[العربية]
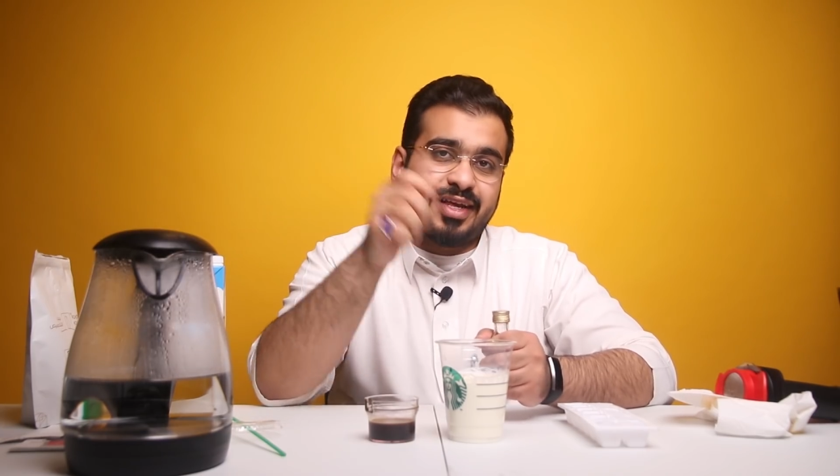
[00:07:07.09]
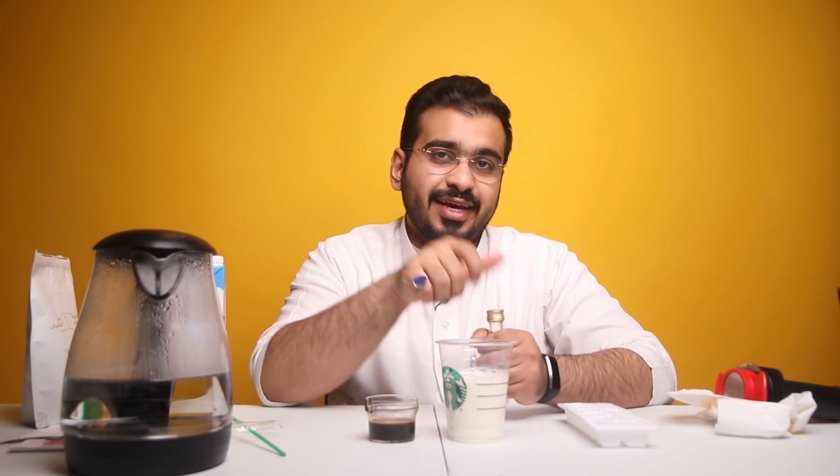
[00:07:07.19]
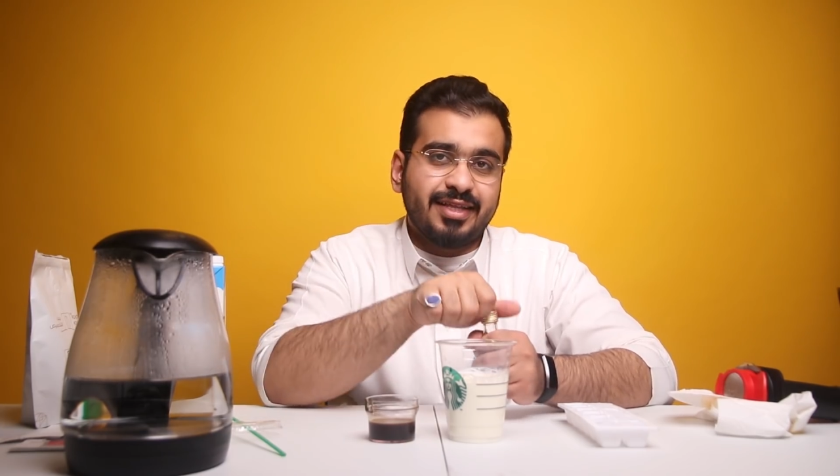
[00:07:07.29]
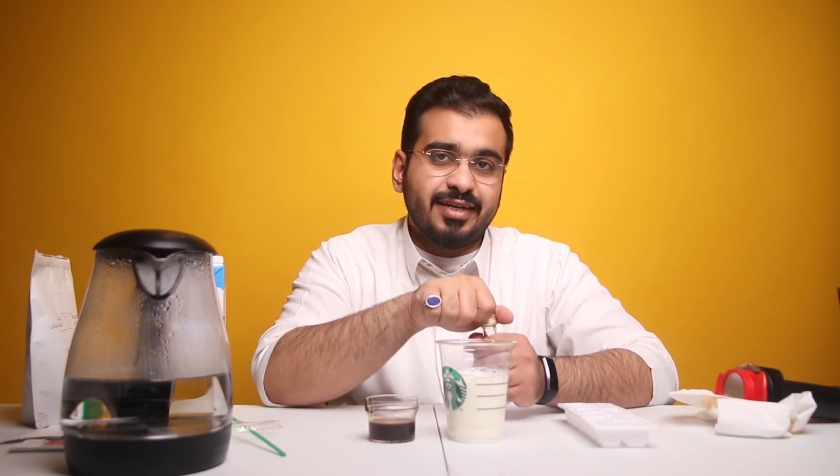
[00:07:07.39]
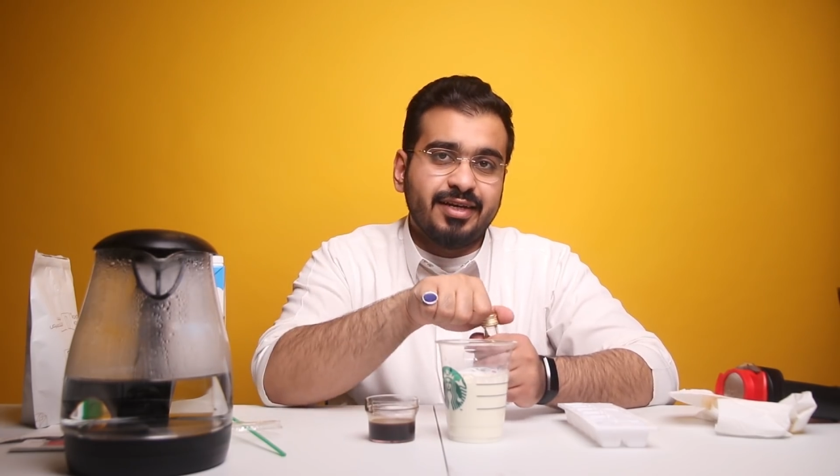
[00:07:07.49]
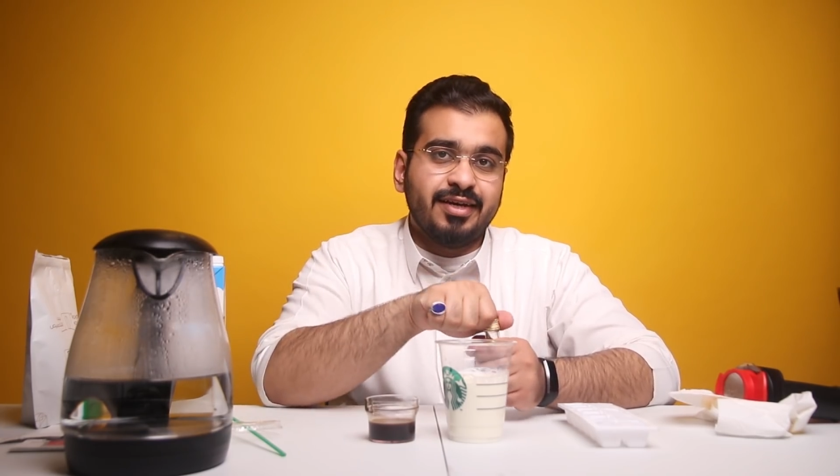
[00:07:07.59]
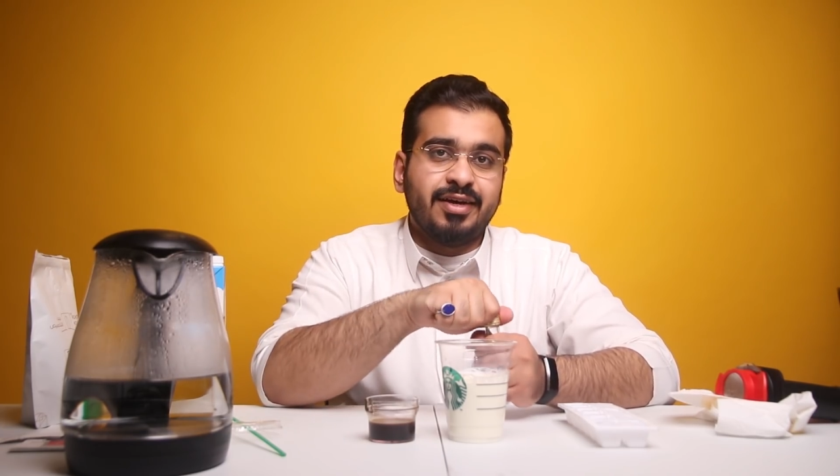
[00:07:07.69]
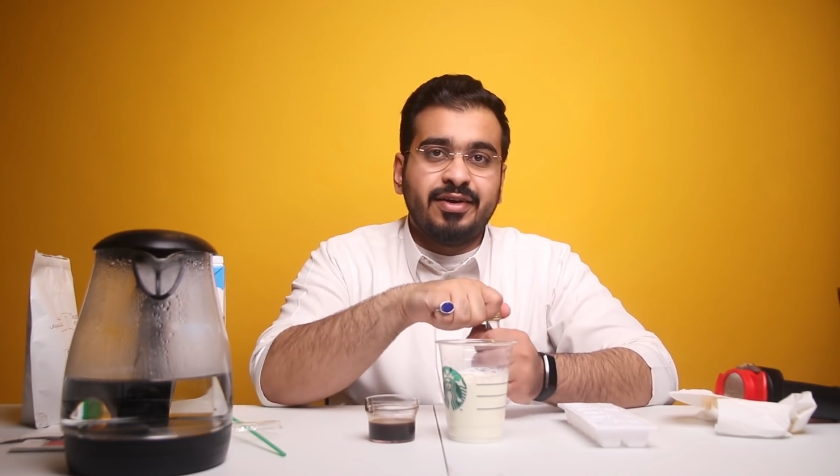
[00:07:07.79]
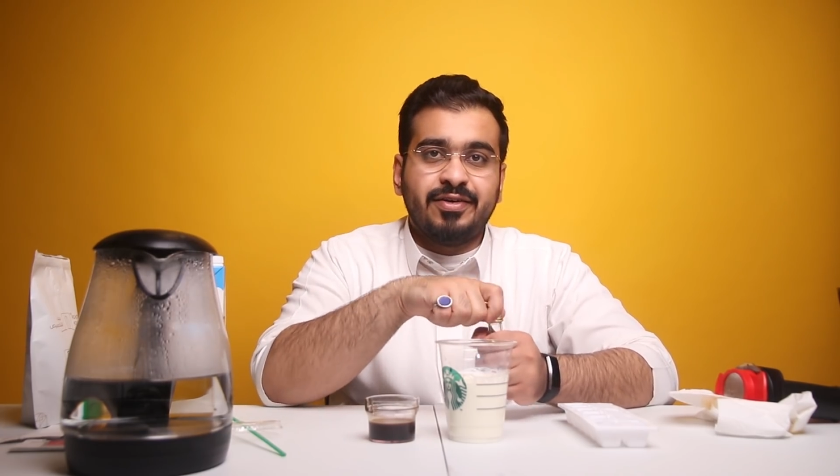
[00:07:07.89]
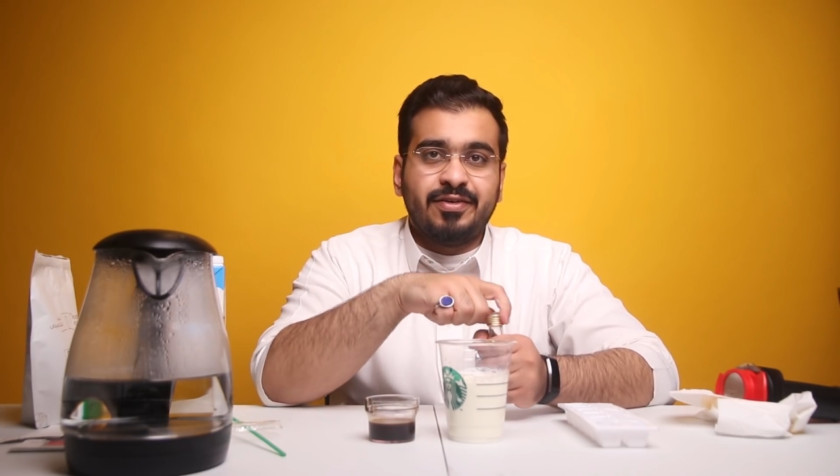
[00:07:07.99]
لقيته
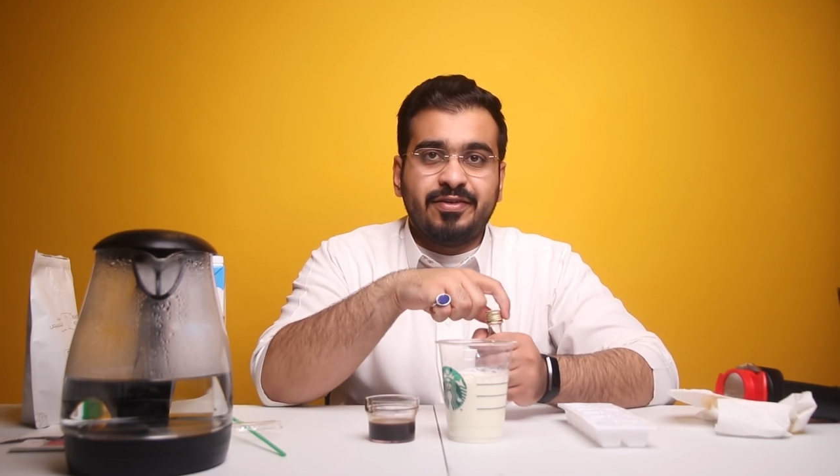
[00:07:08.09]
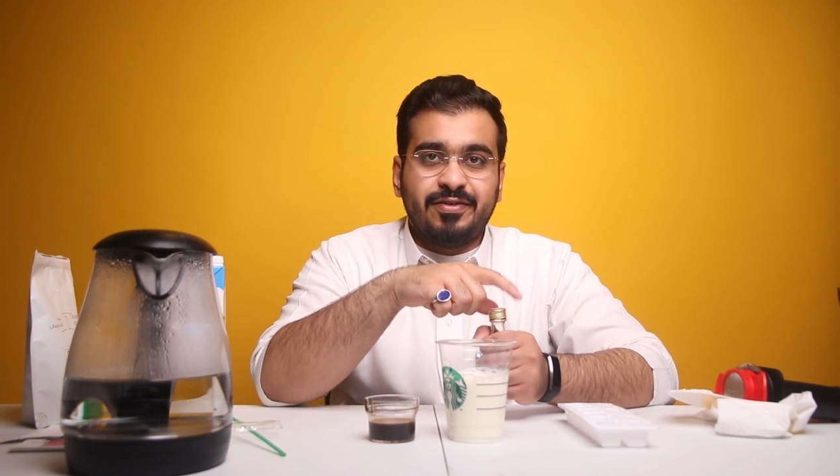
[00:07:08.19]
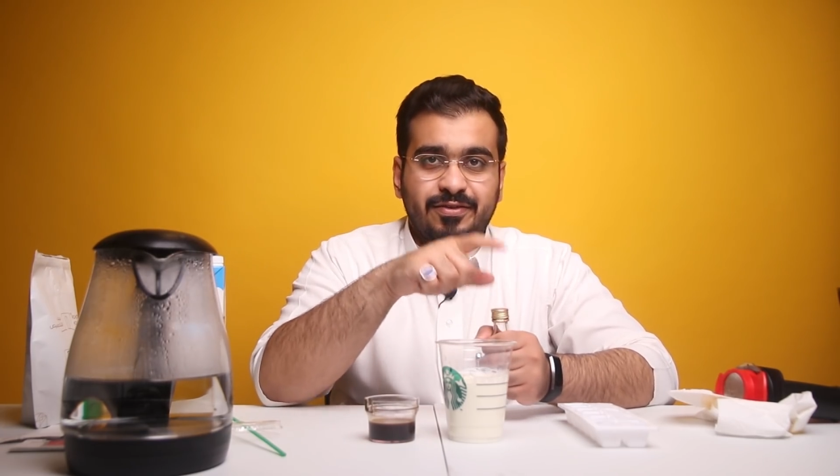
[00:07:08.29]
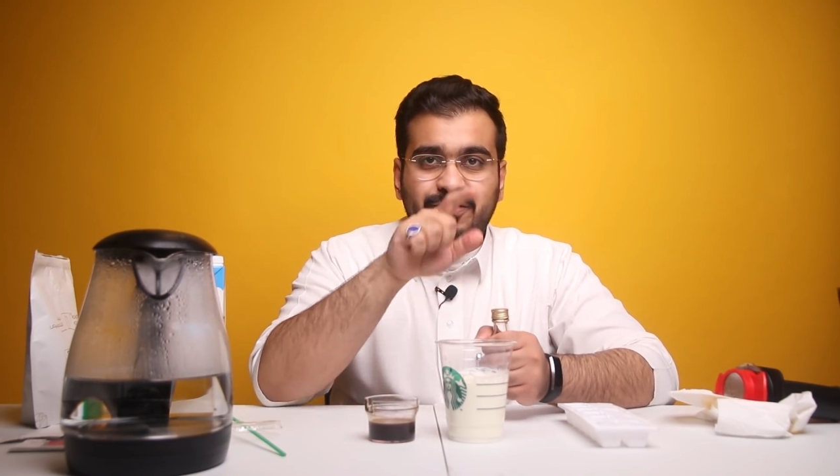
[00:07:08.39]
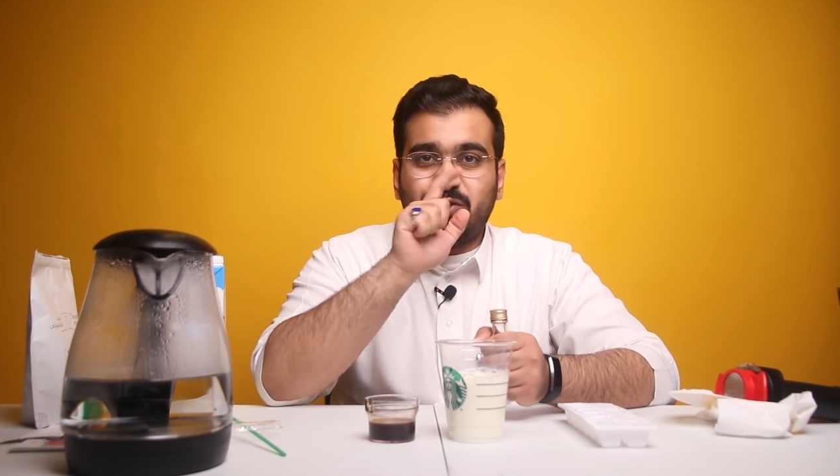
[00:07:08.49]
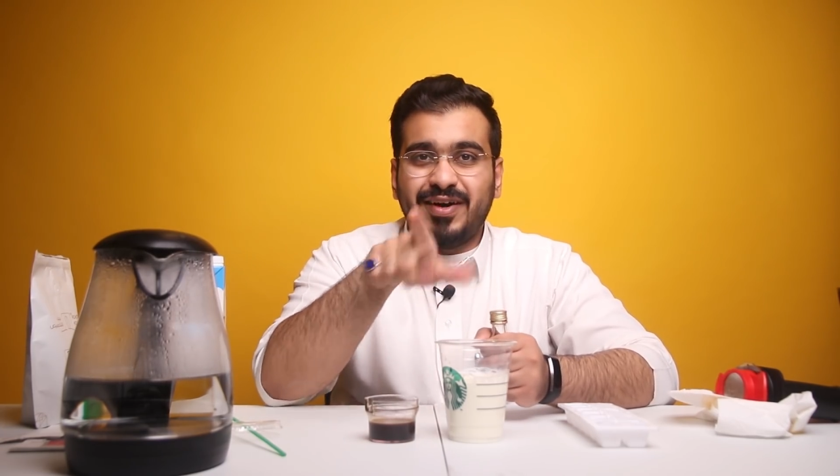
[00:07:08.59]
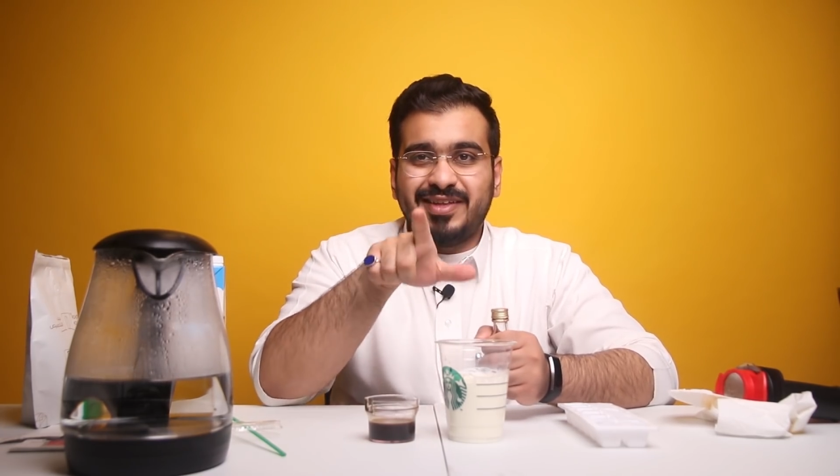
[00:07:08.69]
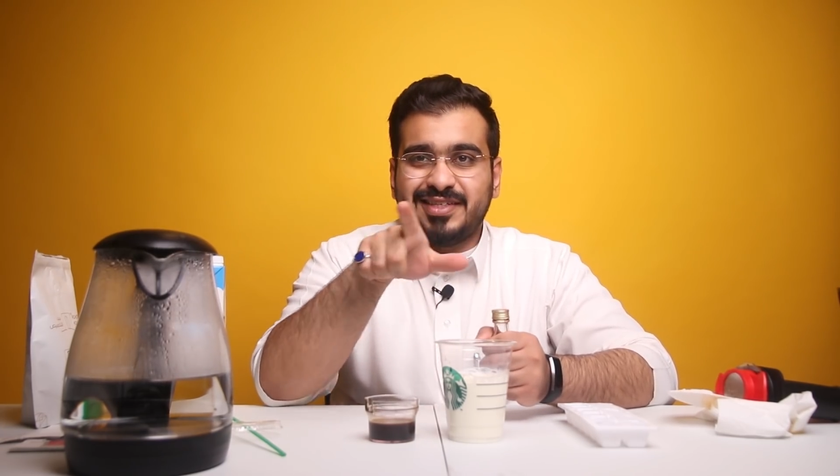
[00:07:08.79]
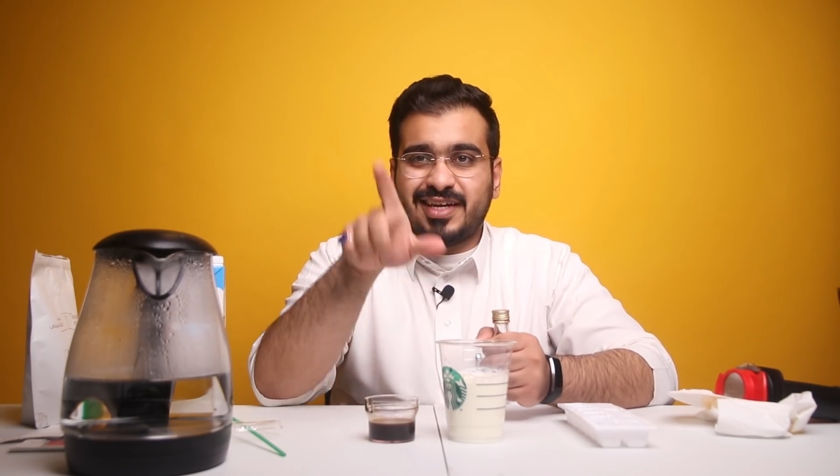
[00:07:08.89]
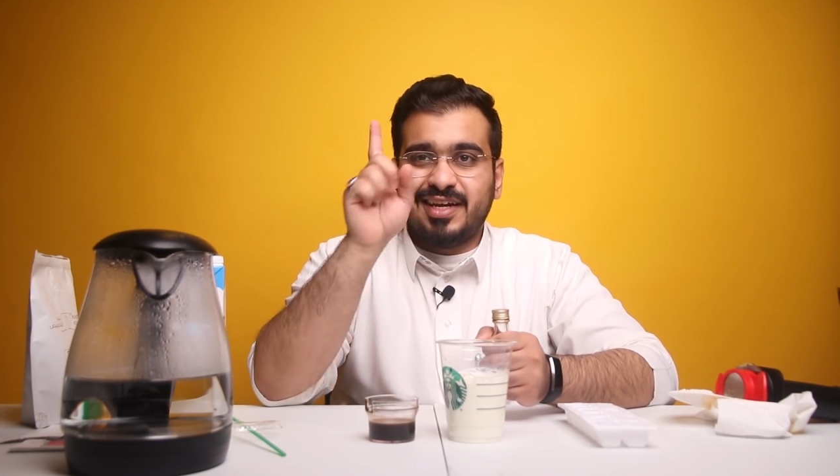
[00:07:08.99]

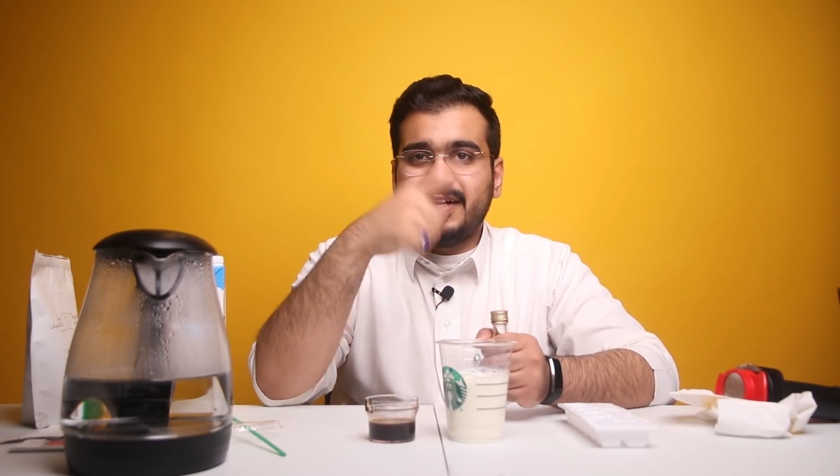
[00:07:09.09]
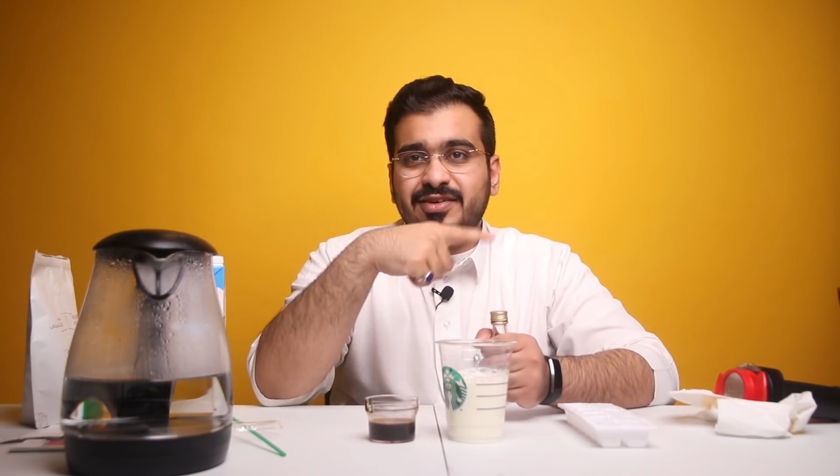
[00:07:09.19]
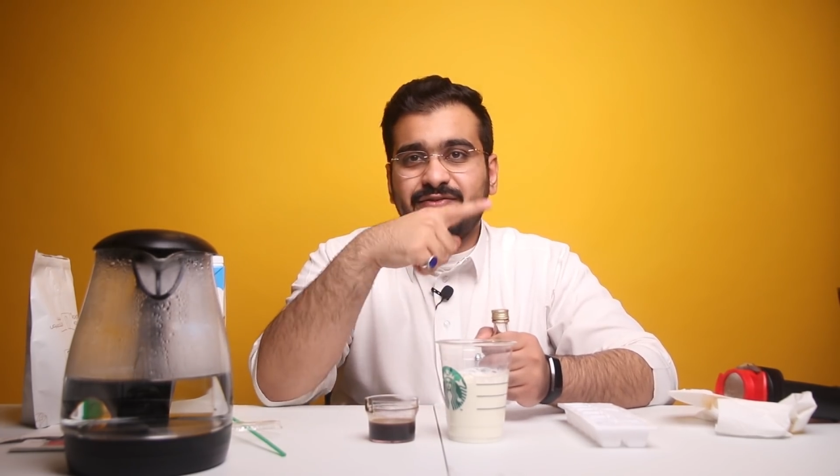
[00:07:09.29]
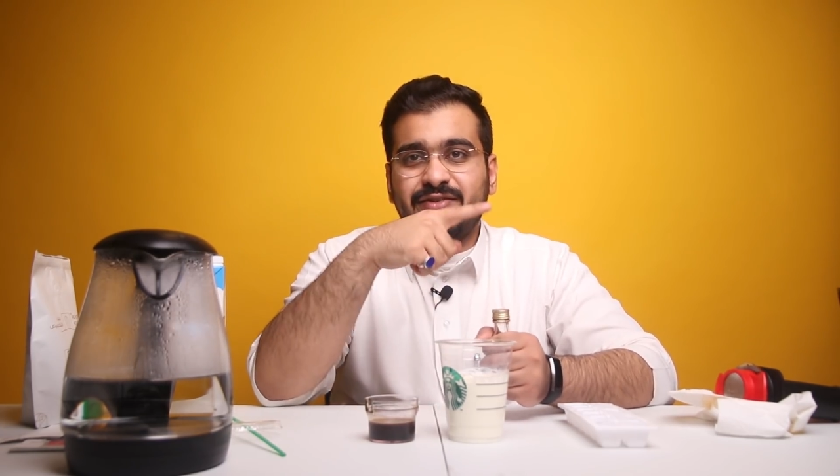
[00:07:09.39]
وهذه شكلها